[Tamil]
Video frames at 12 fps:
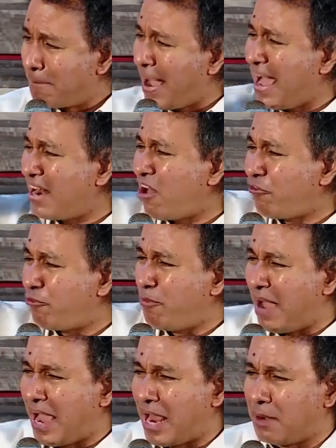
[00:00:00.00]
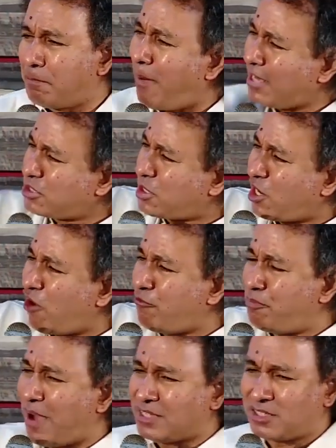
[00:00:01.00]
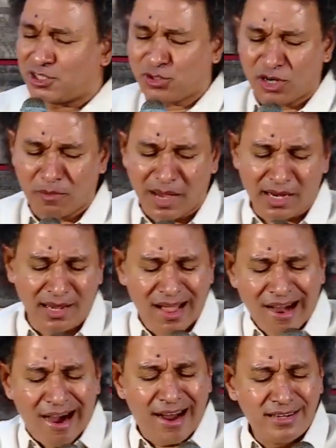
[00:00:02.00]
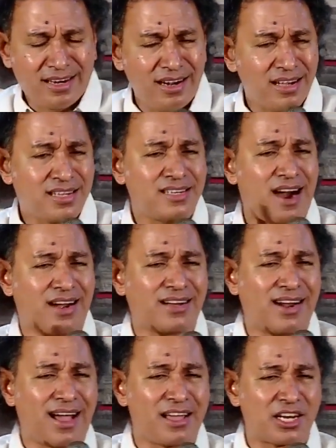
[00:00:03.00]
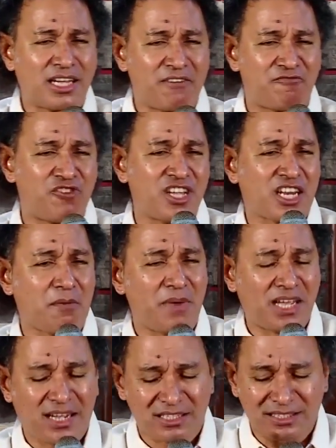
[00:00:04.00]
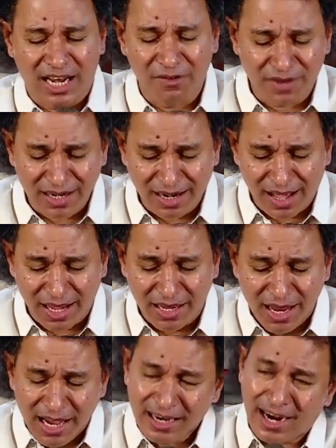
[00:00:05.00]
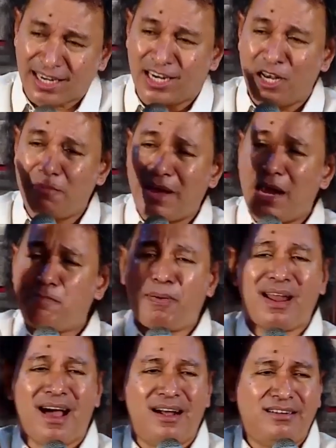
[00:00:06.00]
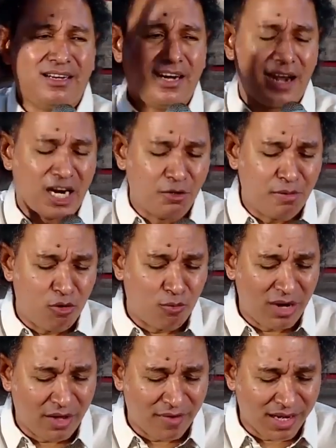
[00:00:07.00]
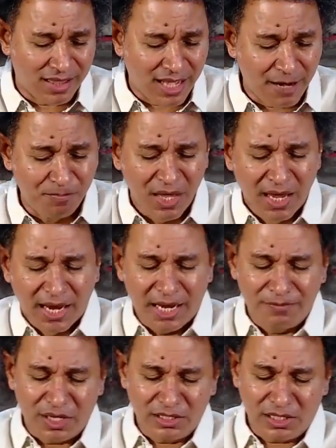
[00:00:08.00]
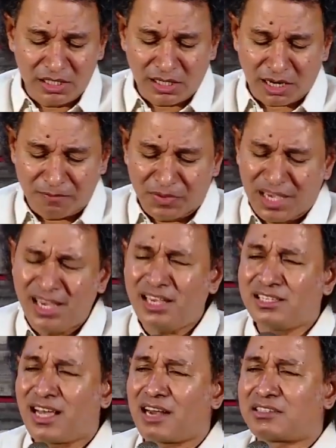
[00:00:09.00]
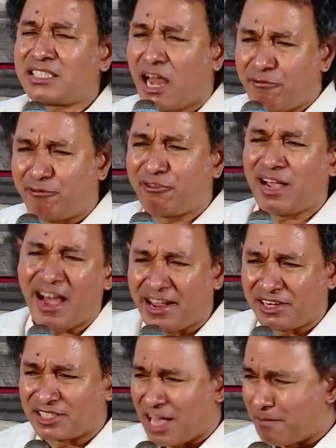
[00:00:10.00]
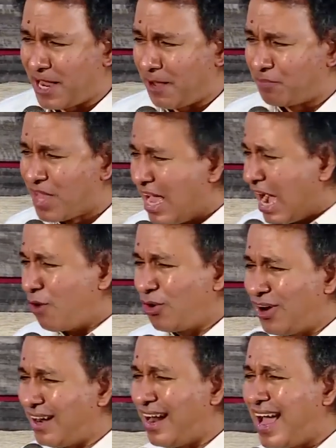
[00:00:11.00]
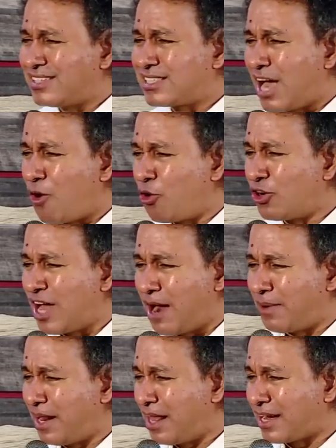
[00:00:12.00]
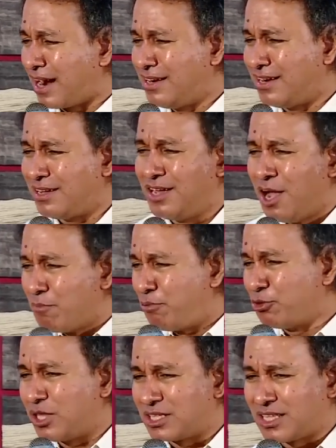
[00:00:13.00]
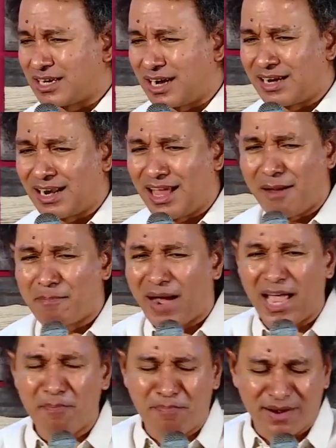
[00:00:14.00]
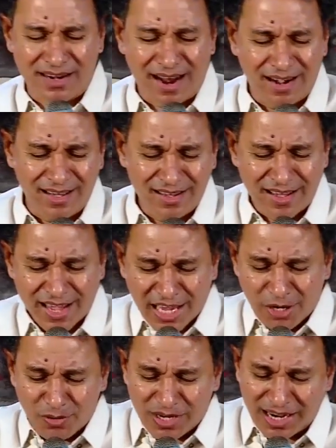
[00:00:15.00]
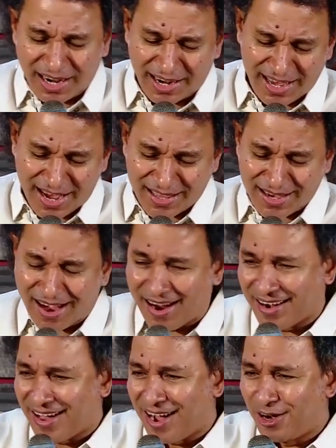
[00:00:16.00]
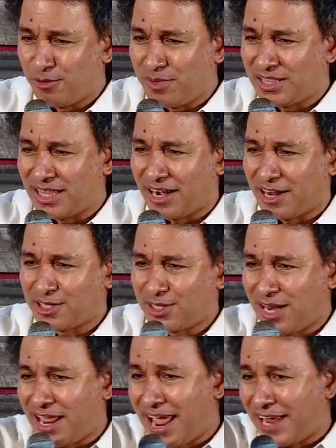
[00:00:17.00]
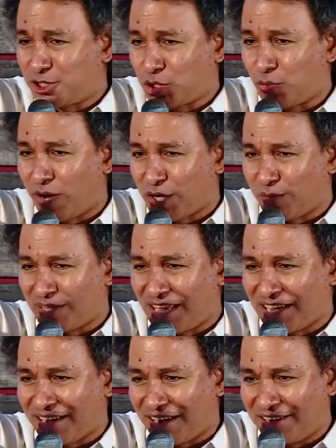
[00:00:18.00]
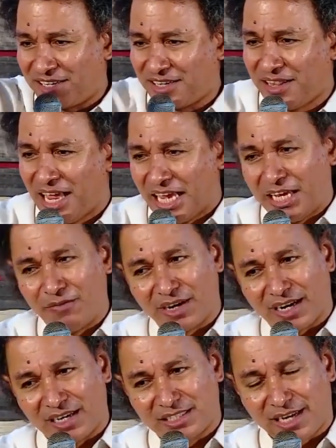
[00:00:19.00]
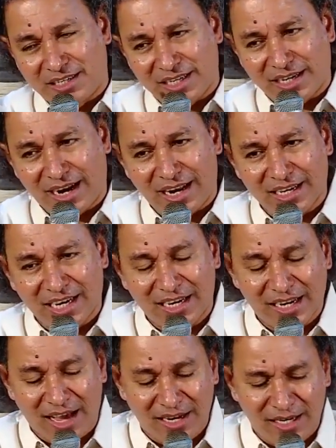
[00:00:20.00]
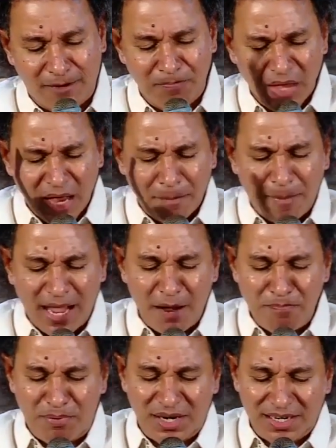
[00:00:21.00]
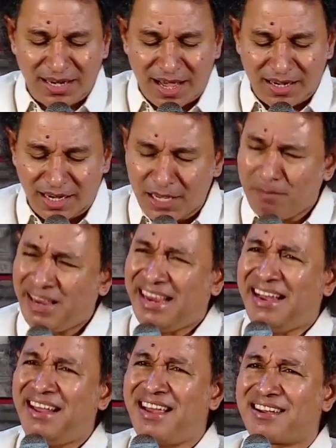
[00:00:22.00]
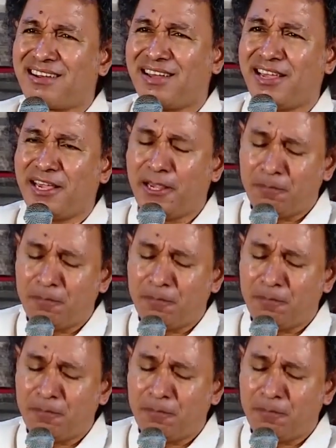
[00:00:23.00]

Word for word: மேன் ஆஃப் மேன் பாஸ்டர் ஆஃப் பாஸ்டர்னு சொல்ற மாதிரி ஆண்களுக்கு ஆண்களாய் இருக்க வீரமிக்க தலைவர்களாய் கடலின் மேல் பல ஆண்டுகள் அனுபவம் உள்ளவர்கள் தான் இந்த சீஷர் தீஸ் ஆர் டஃப் காய்ஸ் ஆமே அவ்வளோ லேசா ஒன்று அப்படில கண்டு பூதத்தை கண்டுலாம் பயப்படுற ஆளு இவங்க கிடையாது ஆனாலும் இந்த இடத்தில் இயேசு வருவதை கண்டு இவர்கள் சற்று கலங்குகிறார்கள் பயப்படுகிறார்கள் இமீடியட்லி